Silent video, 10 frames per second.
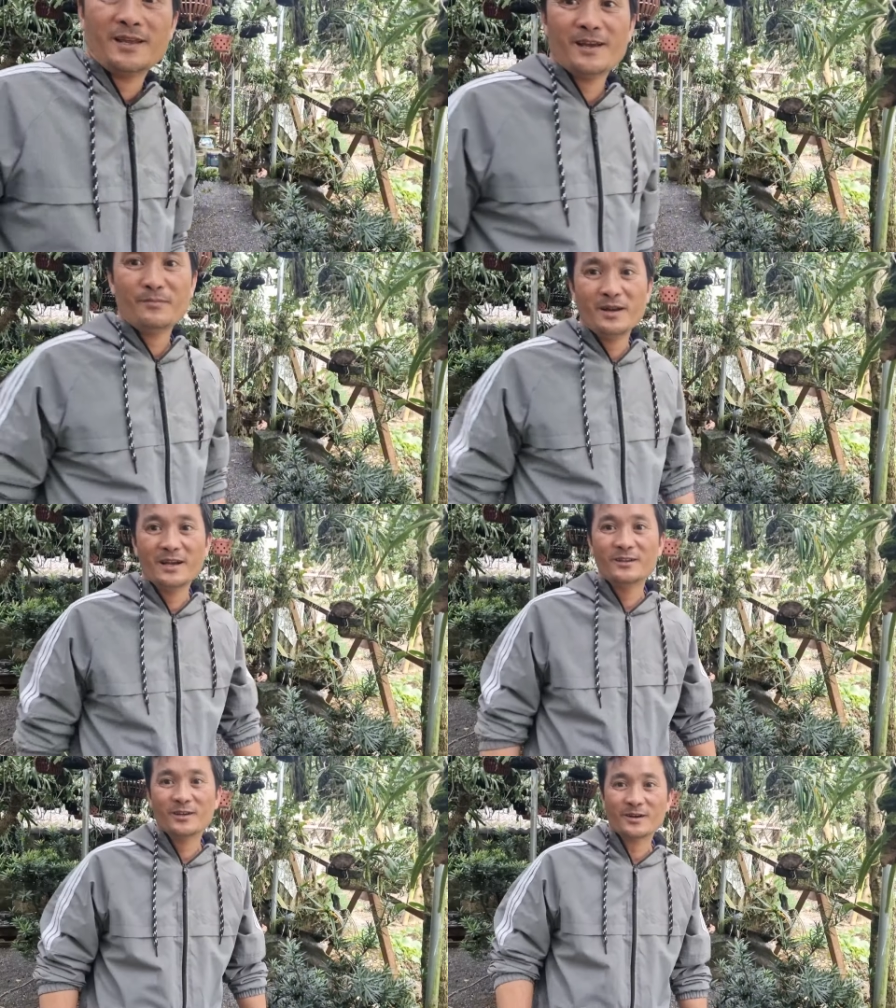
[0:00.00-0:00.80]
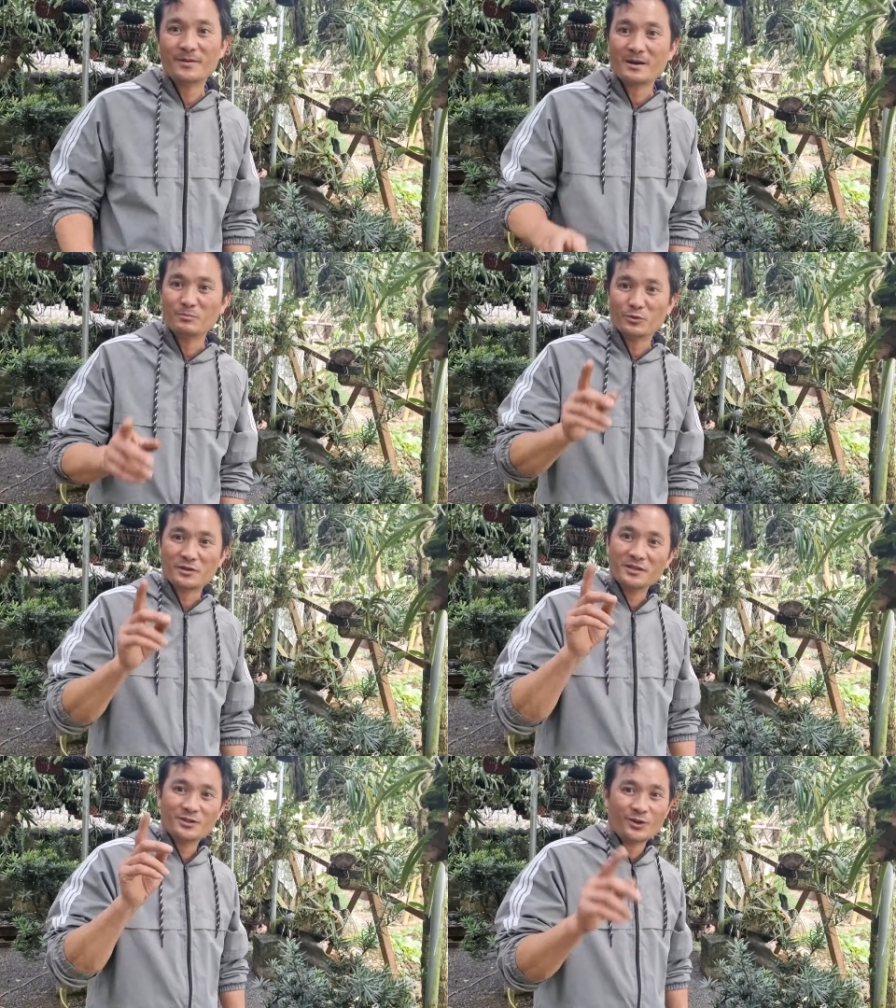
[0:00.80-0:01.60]
em lên cho các bác một
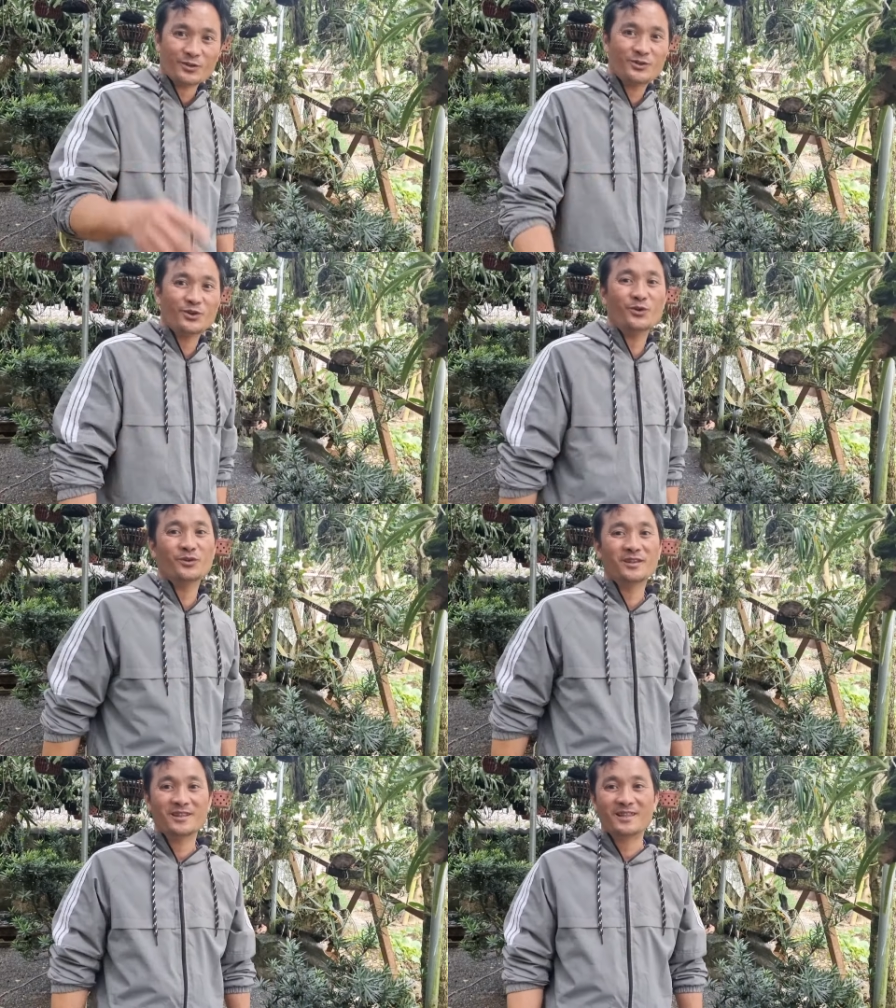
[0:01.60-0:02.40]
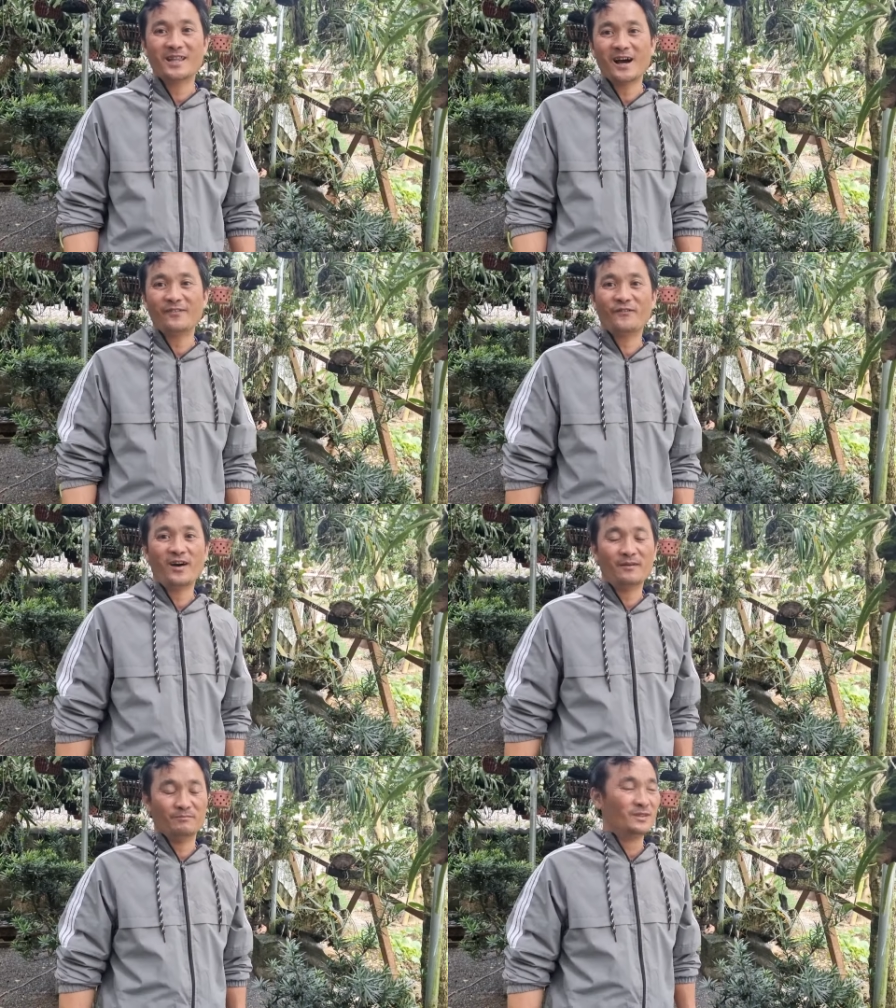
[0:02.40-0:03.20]
cái giò trồn tác
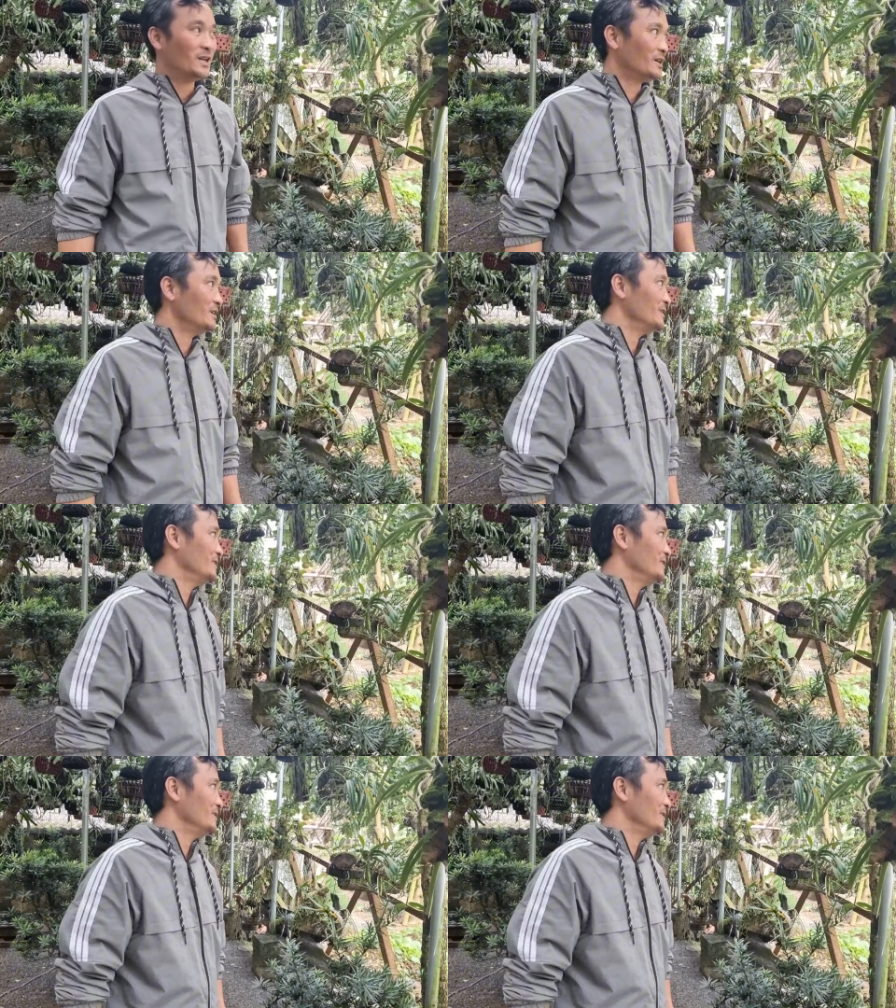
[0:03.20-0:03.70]
phẩm nhé